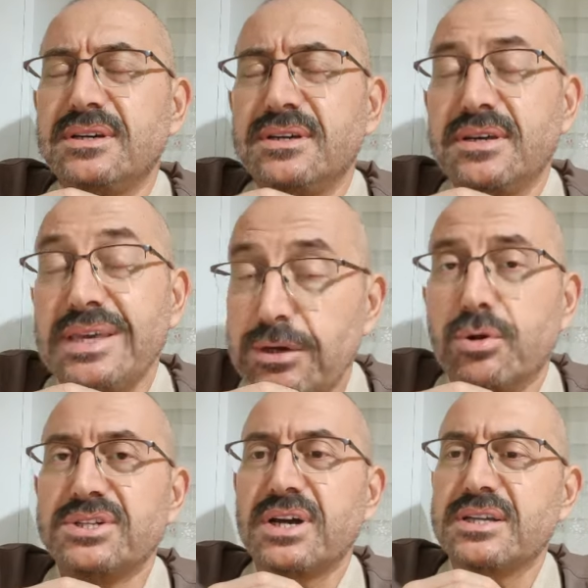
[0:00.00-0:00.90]
e, iyi
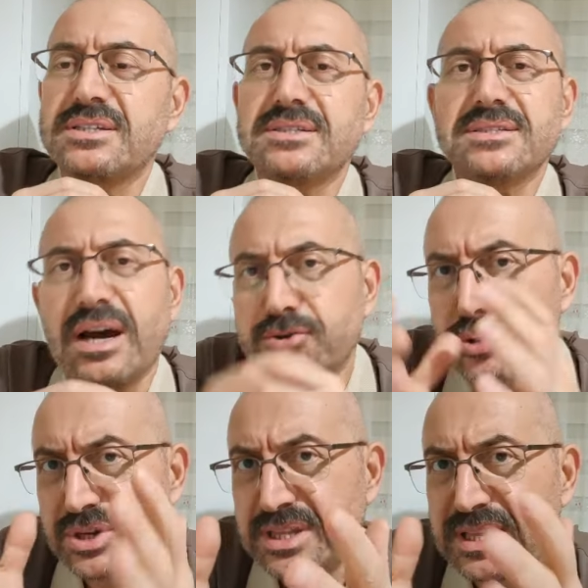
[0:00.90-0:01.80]
olacaktır. Daha
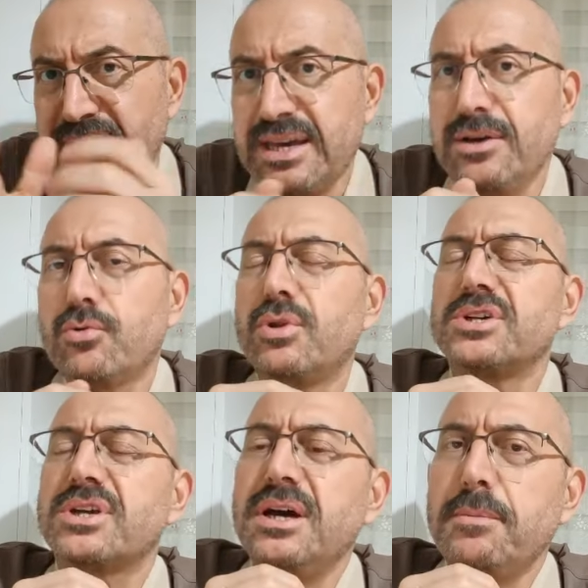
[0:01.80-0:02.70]
çok kitleye
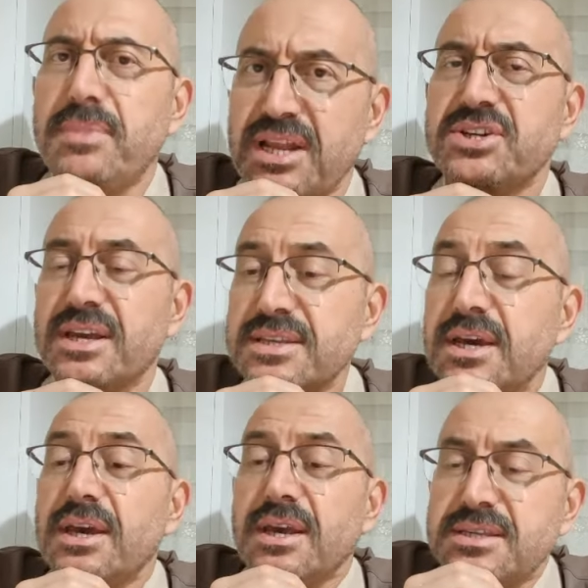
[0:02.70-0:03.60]
ulaşabileceğiz.
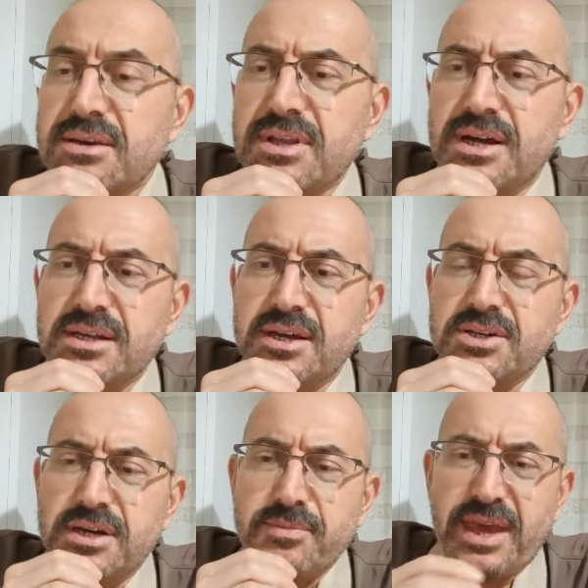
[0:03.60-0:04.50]
Sevgili
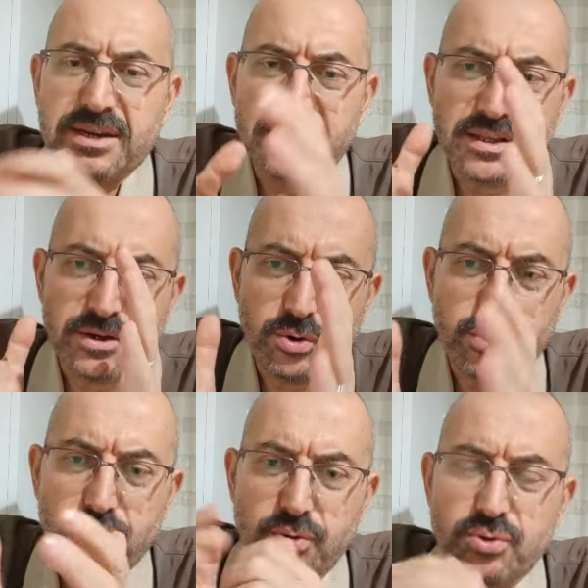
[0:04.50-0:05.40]
arkadaşlar ekranda da
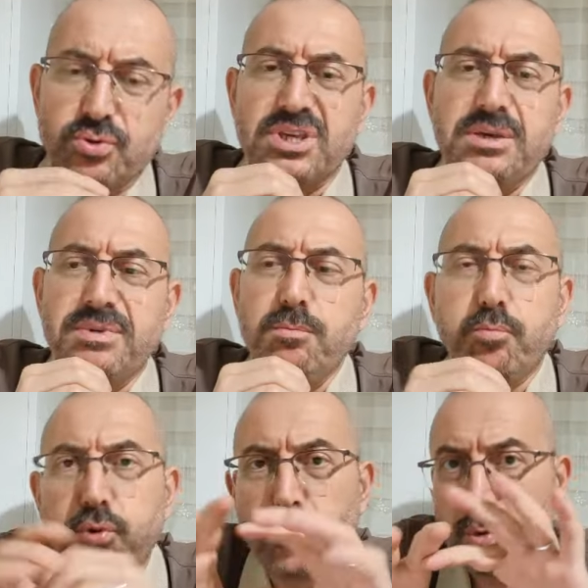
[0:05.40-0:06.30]
gördüğünüz gibi
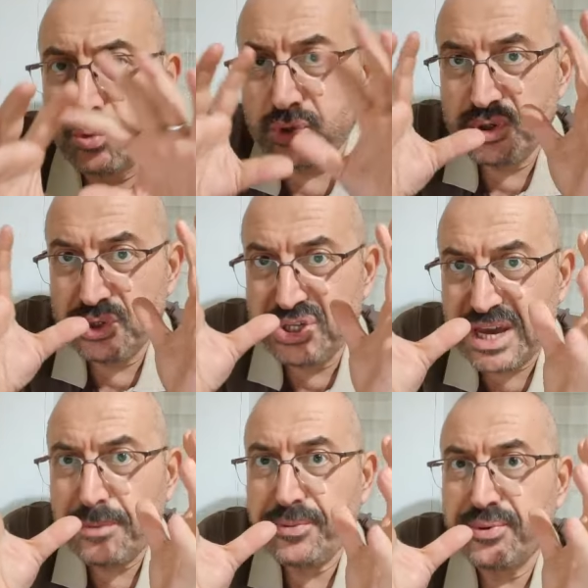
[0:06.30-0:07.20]
bu
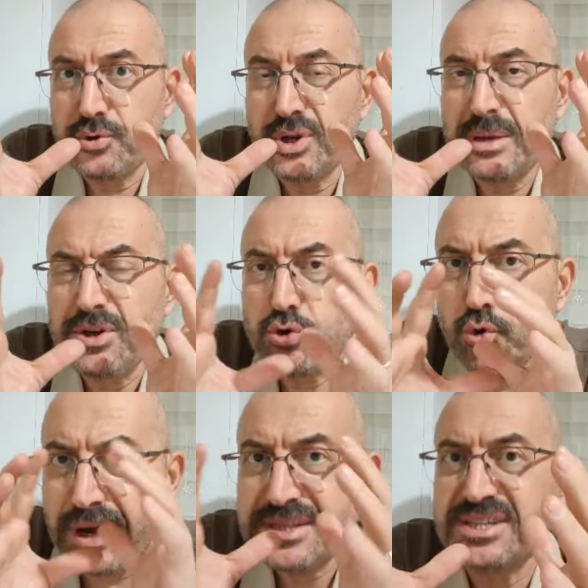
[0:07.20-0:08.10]
celp dönemi
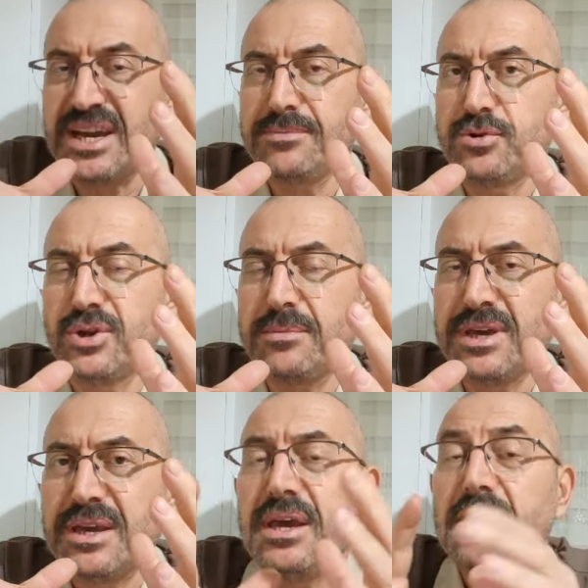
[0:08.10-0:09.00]
Şubat celbi
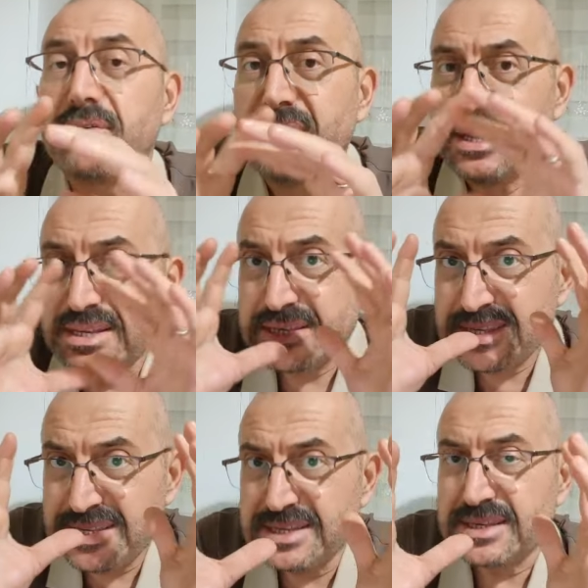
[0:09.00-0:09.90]
dönemi. Ve
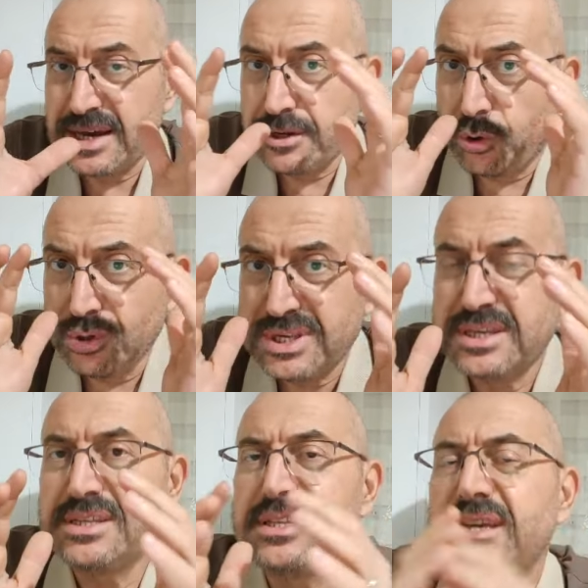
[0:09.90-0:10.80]
siz yani
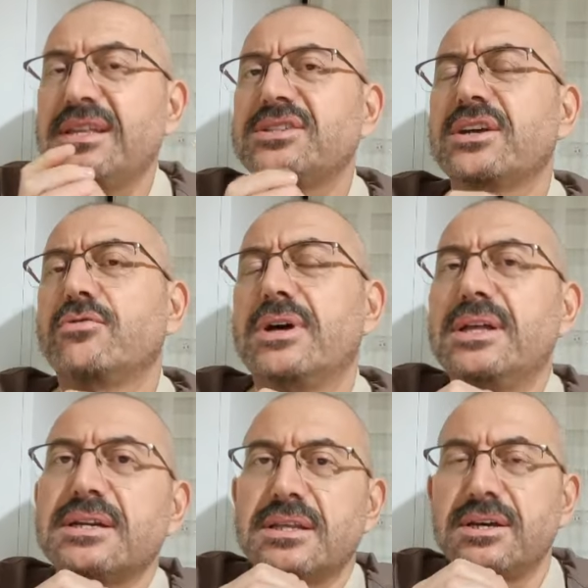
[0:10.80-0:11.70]
18'inde gidecek olan
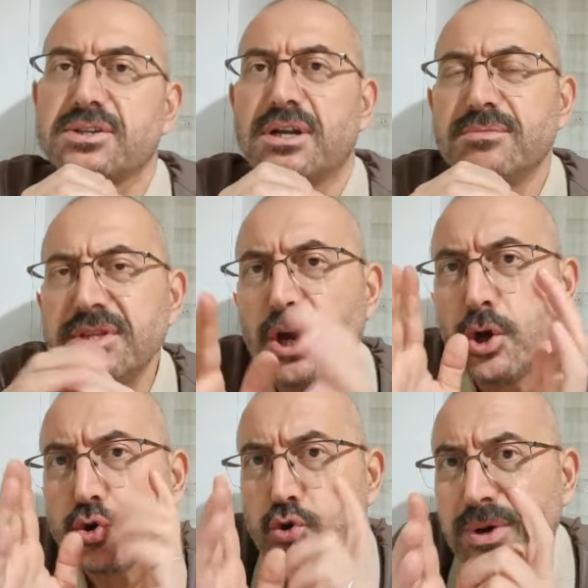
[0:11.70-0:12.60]
arkadaşlarımız
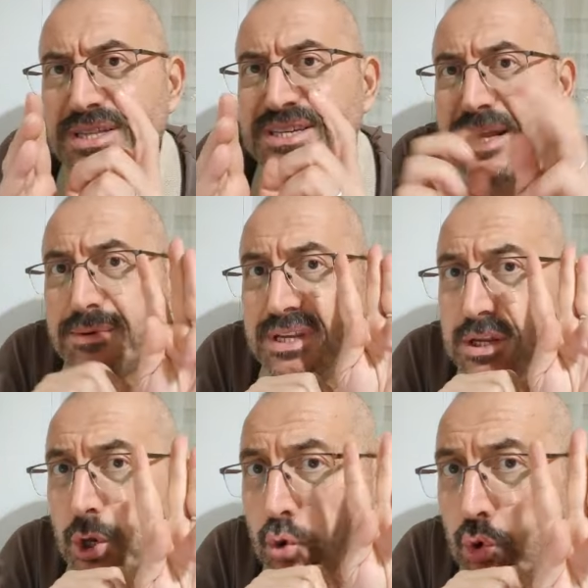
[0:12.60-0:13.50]
Şubat
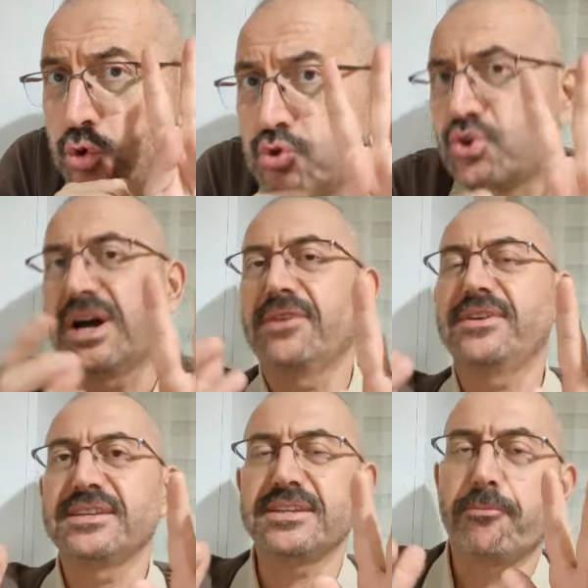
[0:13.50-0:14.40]
celbinin 3.
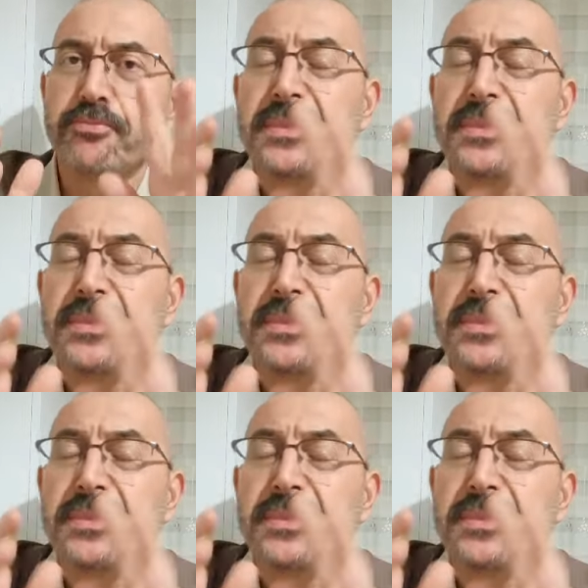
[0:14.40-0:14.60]
kafilesi.